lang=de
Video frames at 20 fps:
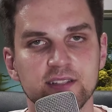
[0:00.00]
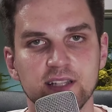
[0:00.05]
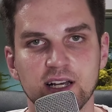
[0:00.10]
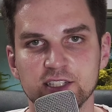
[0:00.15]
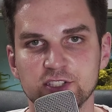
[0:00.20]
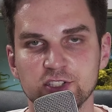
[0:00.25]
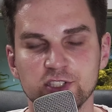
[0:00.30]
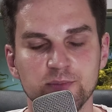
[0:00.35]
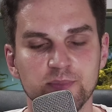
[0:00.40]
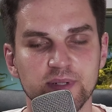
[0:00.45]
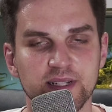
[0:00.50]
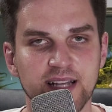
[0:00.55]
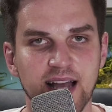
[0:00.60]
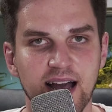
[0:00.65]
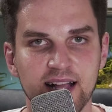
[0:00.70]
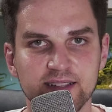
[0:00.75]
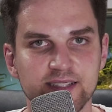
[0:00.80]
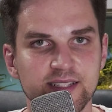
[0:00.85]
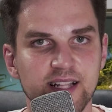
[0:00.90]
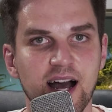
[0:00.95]
also die
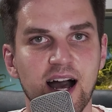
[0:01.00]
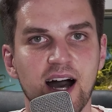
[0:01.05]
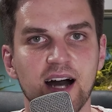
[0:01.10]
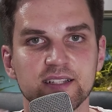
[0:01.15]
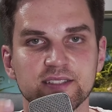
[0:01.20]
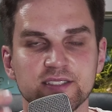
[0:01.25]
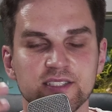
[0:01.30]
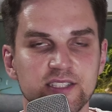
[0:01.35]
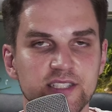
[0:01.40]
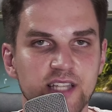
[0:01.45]
bekannten Arten